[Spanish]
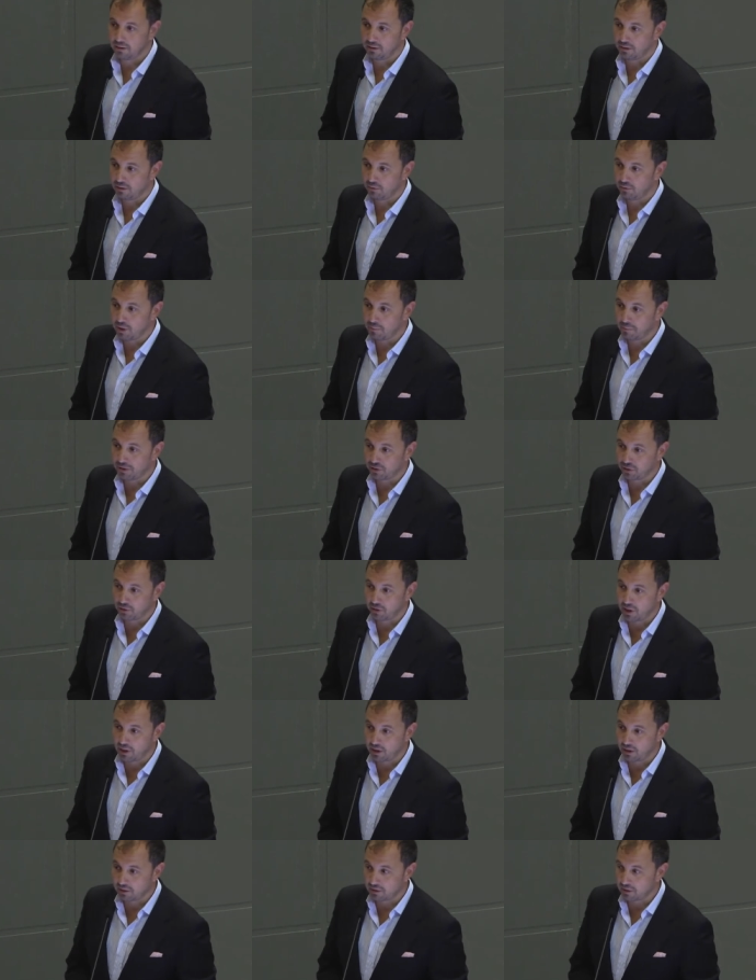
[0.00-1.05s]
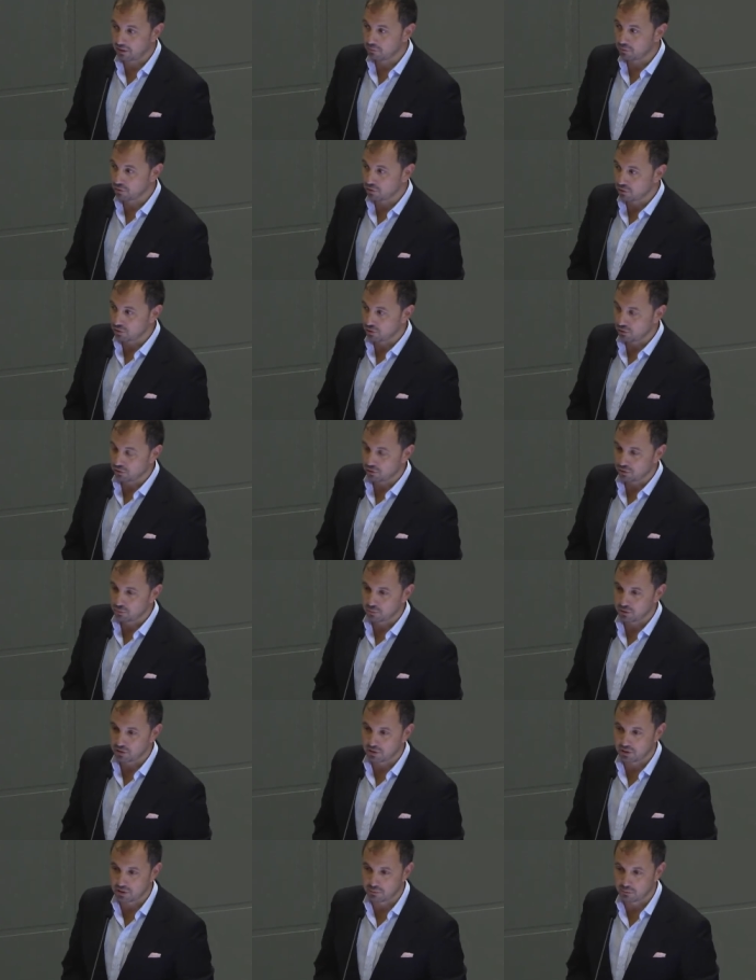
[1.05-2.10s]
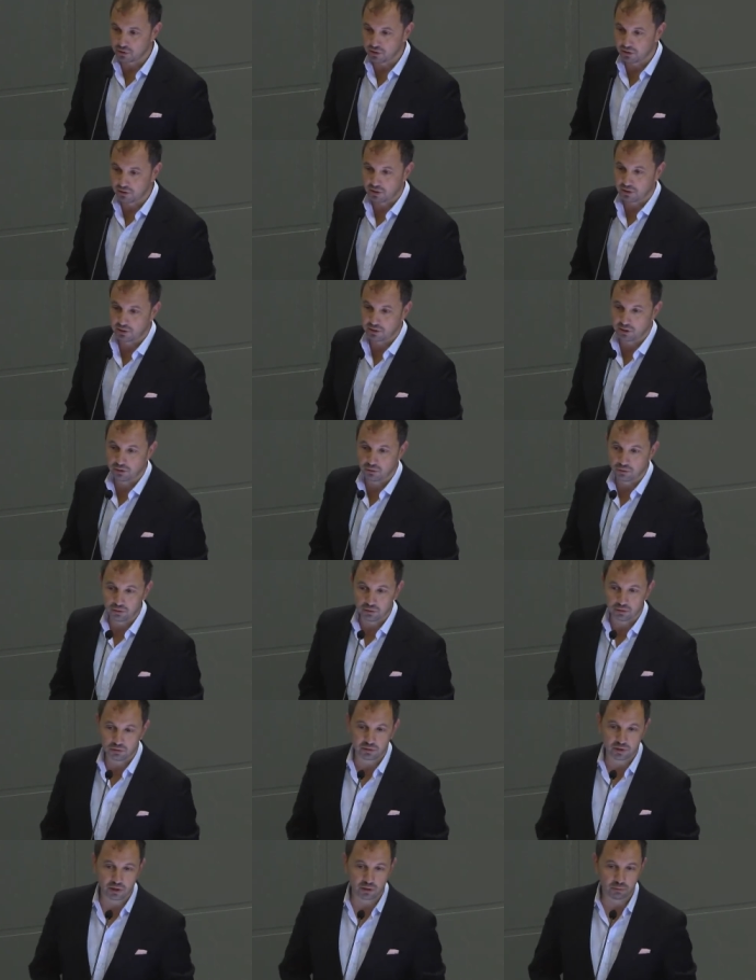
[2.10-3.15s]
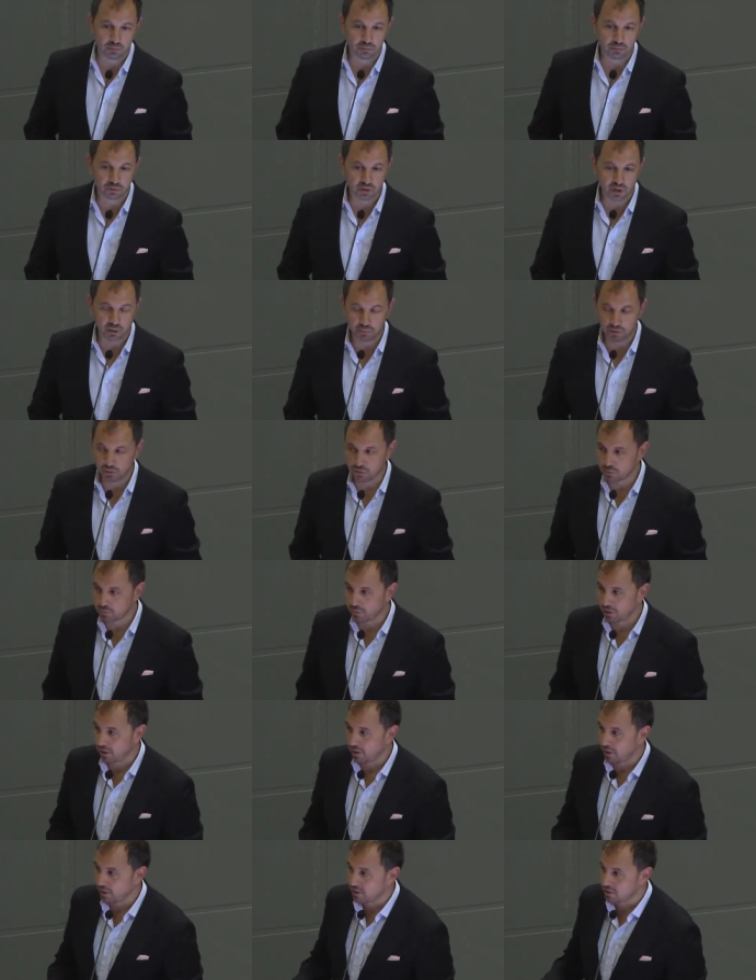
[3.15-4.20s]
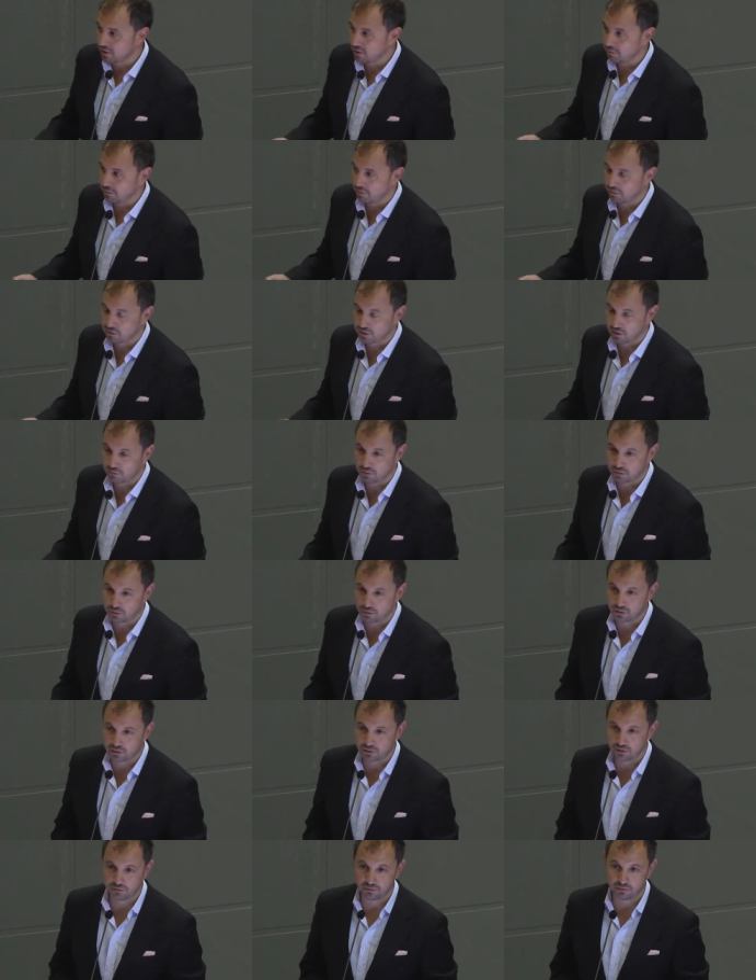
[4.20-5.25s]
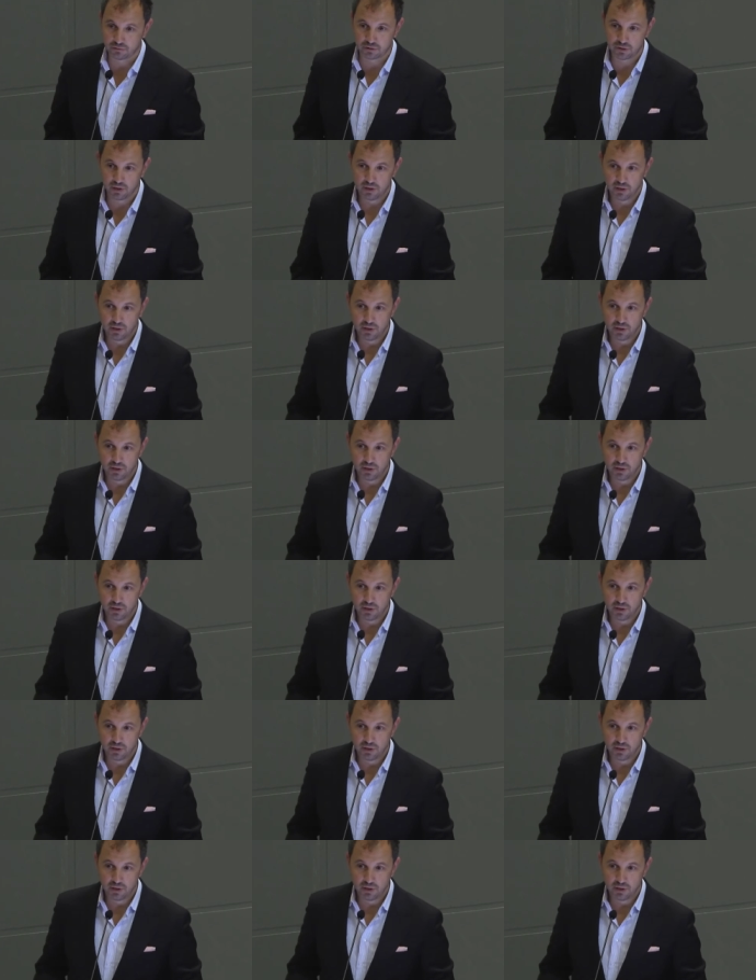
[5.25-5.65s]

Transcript: de, una patronal que tenemos nosotros, pues estamos intentando encontrar nuevos caminos para dar servicios a nuestros socios